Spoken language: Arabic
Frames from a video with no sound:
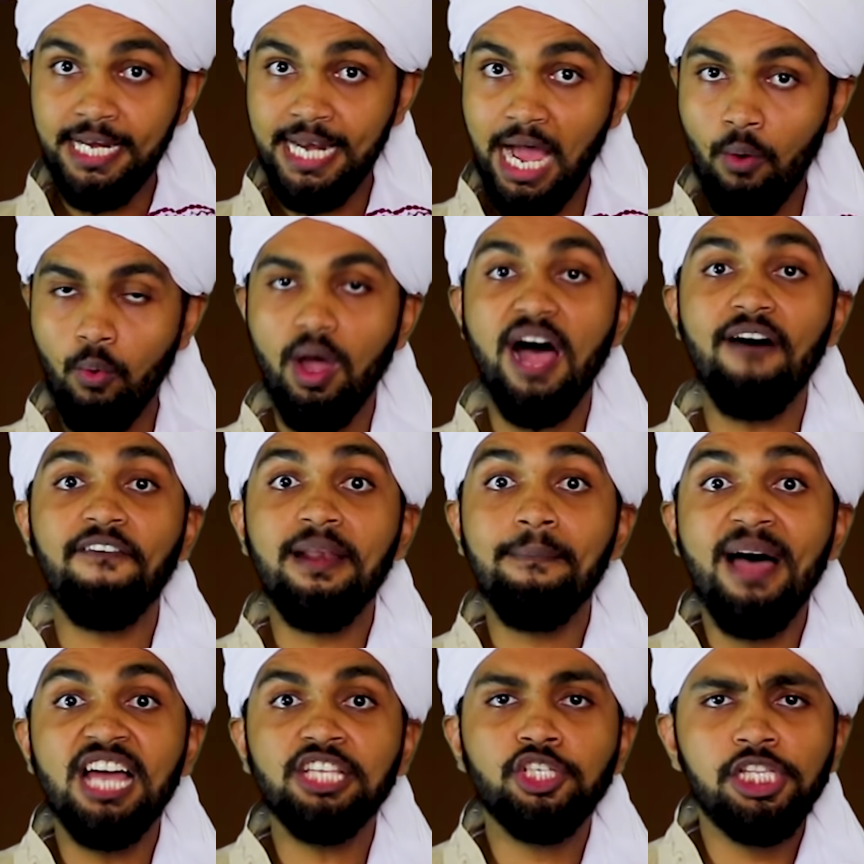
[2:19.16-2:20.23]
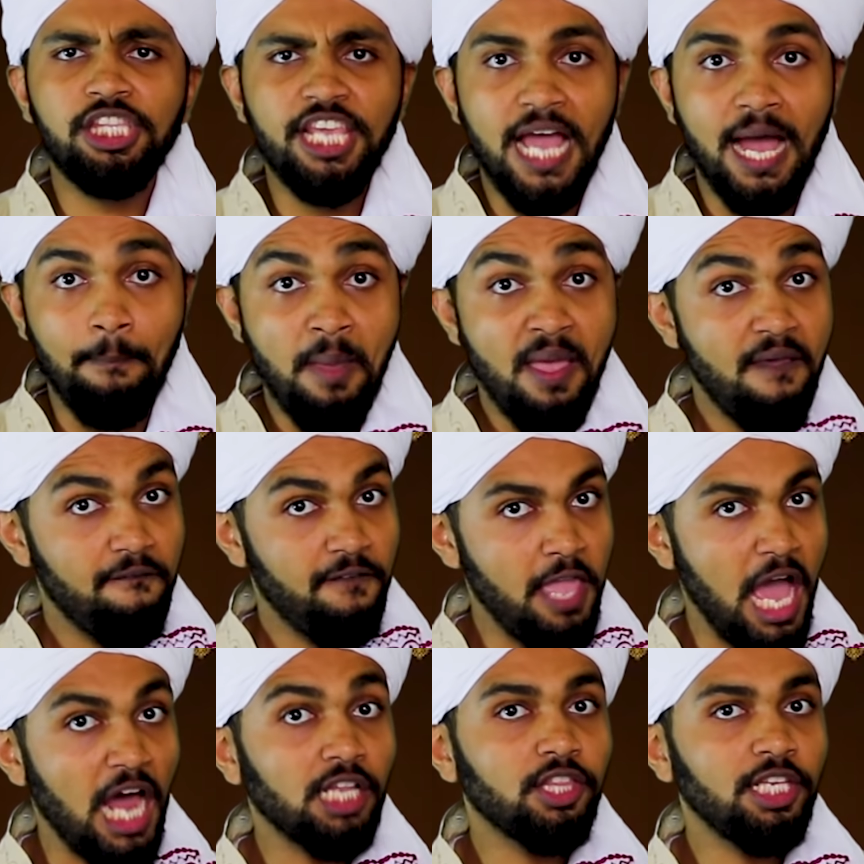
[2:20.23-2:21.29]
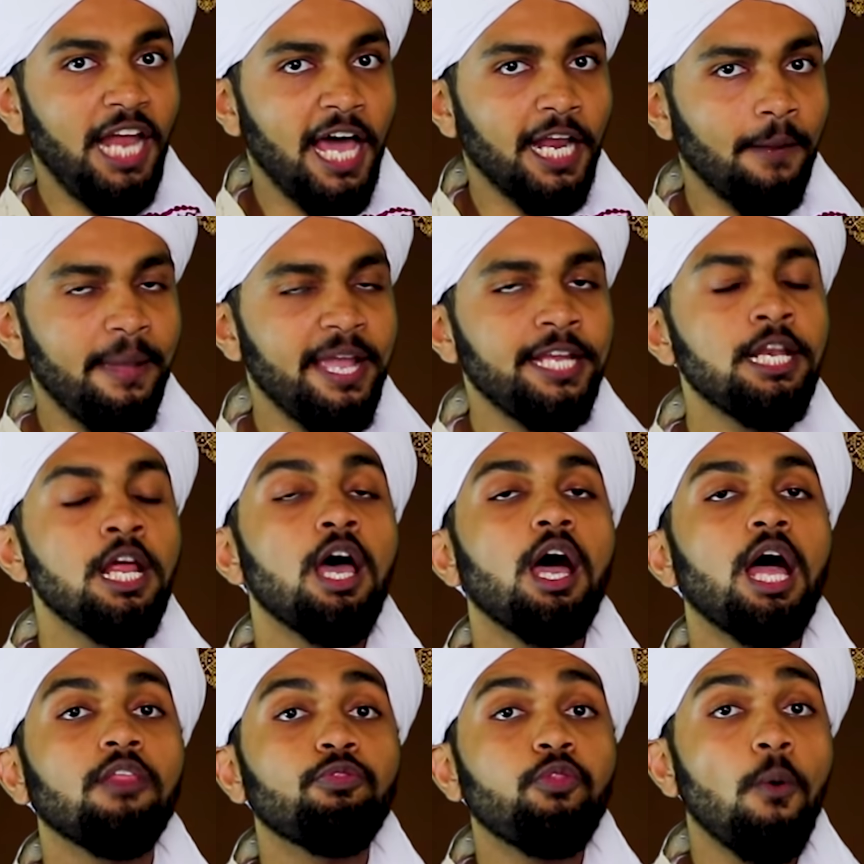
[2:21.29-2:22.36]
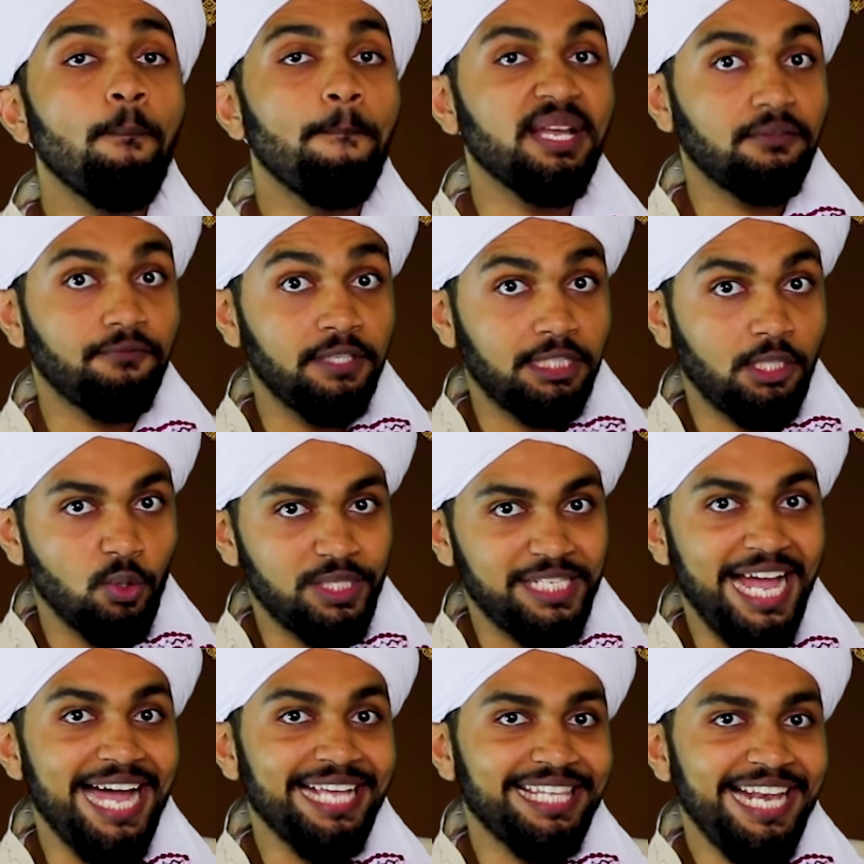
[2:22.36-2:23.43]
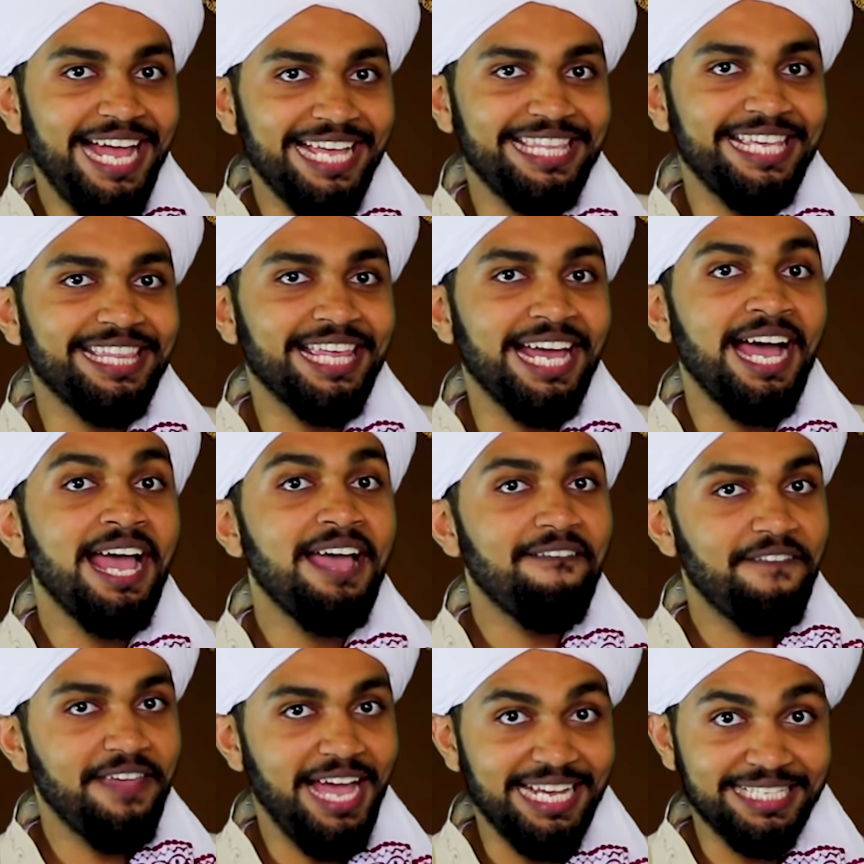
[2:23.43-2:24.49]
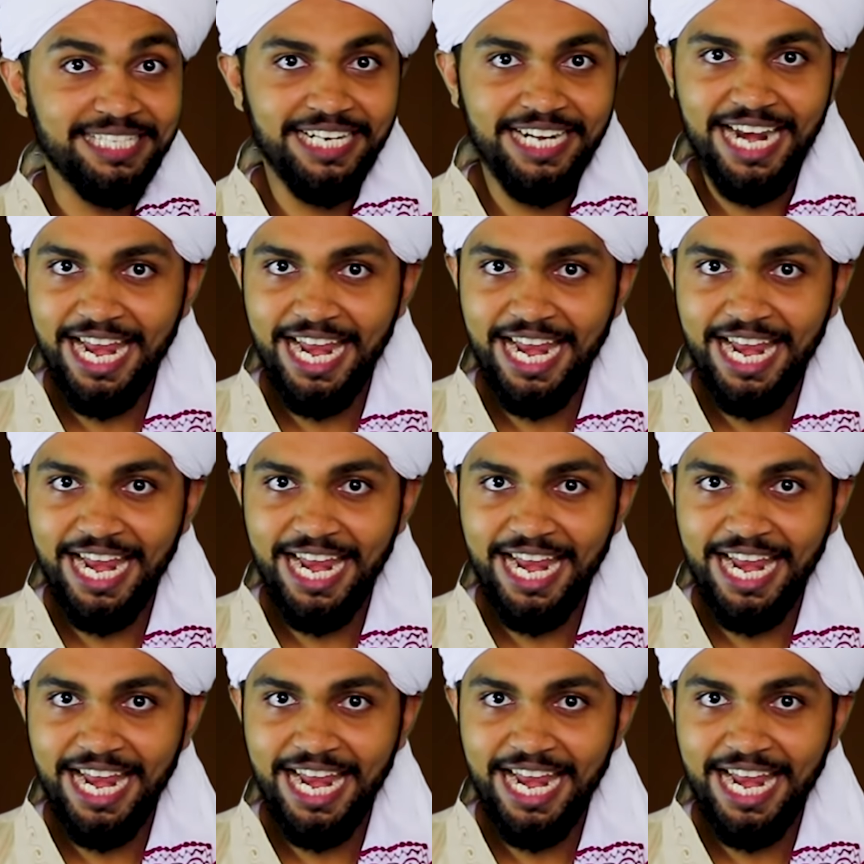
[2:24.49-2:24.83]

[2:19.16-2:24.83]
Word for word: أن أوقاف المانجل دياب في أرض الحرمين قد ضمت في التوسعات الحديثة في عصرنا